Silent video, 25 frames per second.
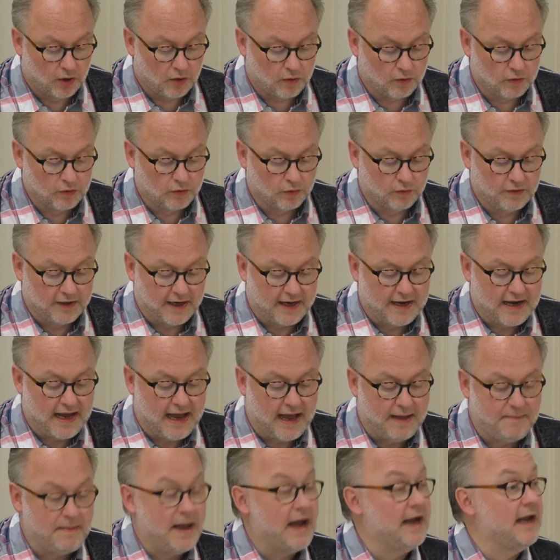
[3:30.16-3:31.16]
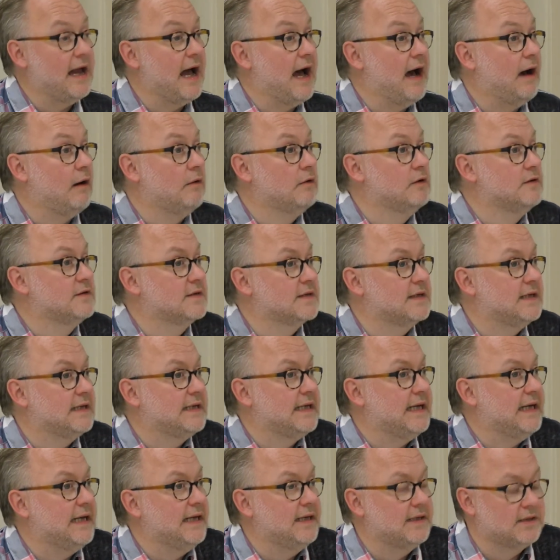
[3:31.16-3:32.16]
und unternahm eine
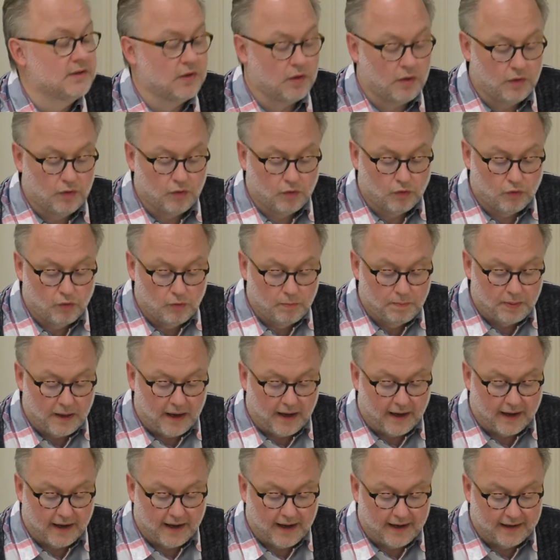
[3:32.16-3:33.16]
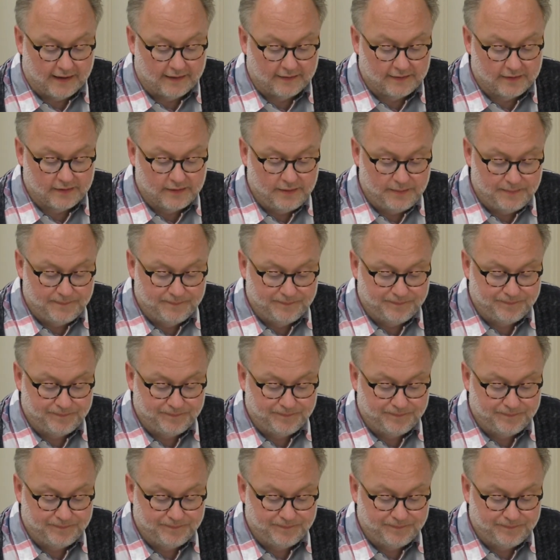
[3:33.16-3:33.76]
ausgedehnte Europareise,